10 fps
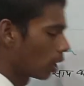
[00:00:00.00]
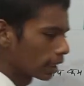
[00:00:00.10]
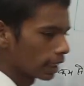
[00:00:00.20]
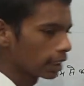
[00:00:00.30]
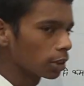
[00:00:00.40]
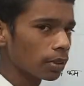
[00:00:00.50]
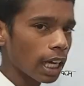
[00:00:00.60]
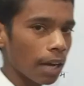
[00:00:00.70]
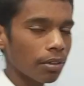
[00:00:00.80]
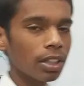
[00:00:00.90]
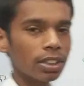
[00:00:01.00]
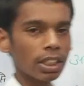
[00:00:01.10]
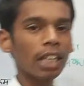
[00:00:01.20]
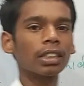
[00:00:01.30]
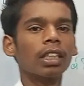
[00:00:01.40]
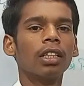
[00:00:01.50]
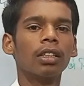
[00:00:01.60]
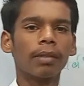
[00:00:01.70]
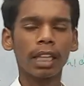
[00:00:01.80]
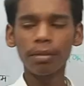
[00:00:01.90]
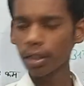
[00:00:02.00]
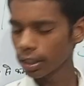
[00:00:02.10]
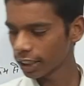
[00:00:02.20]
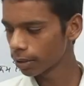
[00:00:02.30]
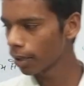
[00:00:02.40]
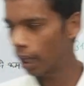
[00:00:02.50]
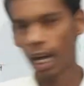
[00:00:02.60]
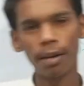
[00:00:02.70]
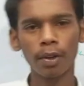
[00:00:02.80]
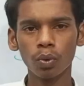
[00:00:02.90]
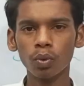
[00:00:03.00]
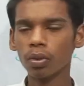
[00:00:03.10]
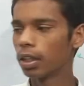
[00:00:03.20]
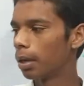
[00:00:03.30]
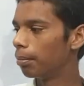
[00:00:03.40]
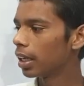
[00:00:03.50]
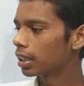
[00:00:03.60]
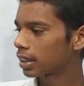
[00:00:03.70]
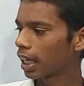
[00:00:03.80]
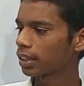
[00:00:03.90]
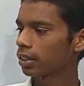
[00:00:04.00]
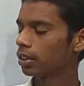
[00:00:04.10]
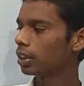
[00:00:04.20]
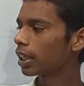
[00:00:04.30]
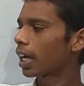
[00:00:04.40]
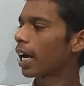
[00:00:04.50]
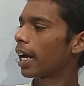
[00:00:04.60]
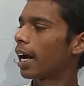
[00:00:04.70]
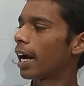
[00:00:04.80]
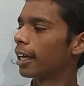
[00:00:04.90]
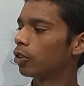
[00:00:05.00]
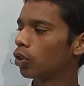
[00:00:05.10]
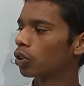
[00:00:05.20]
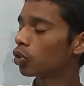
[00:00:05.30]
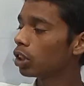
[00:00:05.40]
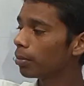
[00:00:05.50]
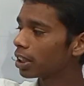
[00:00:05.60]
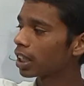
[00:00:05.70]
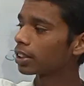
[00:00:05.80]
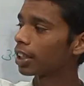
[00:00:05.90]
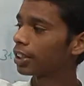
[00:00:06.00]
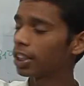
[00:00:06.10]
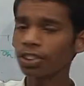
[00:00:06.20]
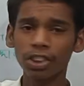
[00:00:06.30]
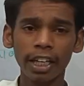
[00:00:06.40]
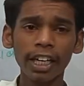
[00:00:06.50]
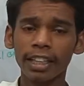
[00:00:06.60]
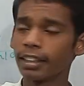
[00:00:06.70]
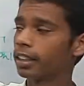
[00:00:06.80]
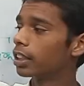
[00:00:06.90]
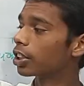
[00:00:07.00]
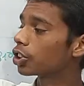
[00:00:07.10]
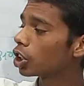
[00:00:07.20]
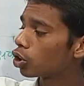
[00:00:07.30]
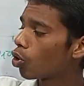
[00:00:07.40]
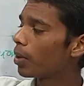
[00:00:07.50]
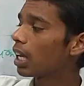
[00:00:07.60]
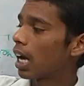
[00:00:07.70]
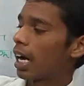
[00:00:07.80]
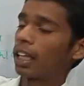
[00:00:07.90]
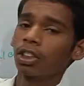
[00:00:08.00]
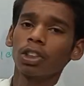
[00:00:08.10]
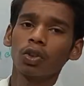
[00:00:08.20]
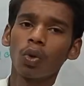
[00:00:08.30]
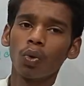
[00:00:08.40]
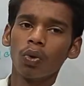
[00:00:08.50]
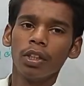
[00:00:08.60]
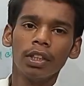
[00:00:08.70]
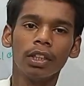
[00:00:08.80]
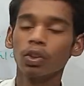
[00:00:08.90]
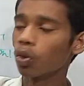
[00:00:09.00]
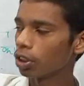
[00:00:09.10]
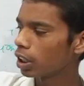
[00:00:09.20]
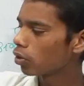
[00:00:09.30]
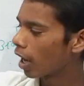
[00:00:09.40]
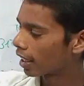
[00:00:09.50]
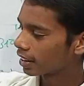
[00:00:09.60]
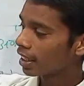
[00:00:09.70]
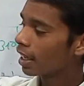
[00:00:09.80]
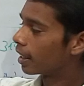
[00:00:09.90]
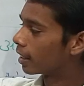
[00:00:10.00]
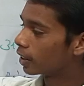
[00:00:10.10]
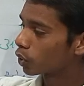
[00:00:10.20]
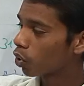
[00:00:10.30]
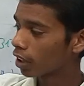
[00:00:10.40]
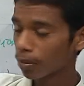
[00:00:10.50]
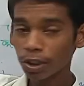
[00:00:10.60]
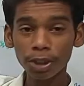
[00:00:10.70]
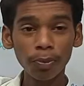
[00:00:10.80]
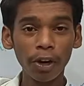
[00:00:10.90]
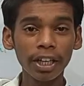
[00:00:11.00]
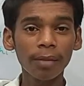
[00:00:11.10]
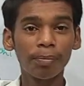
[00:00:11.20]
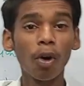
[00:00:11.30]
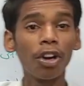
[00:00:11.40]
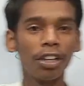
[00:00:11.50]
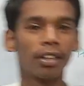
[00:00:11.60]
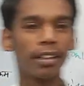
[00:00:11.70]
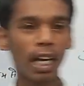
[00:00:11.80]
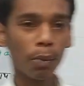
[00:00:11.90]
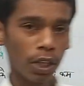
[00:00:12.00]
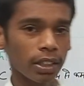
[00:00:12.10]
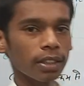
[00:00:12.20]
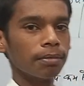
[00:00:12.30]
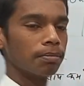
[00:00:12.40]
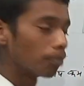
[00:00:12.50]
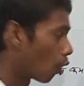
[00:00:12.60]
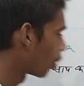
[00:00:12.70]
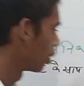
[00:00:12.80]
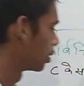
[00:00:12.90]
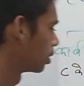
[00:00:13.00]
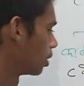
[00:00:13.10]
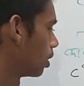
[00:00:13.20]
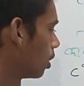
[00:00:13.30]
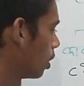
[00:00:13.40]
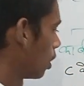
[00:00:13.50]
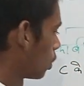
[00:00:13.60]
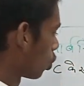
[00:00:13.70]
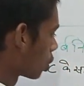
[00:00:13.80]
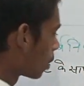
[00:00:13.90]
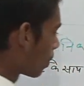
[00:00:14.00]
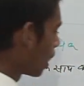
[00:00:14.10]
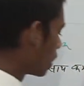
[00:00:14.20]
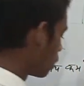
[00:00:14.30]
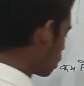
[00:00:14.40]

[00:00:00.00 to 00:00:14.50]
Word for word: होना चाहिए इसमें कार्बन के साथ मतलब जैसे मैं कार्बन हूं मेरे साथ ये क्या है हाइड्रोजन तो ये मेरे साथ अटैच्ड है किसके थ्रू मेरे हाथ के थ्रू तो ये जो हाथ है ना इसको केमिस्ट्री में बोलेंगे बॉन्ड क्या बोलेंगे बॉन्ड तो इसकी पहले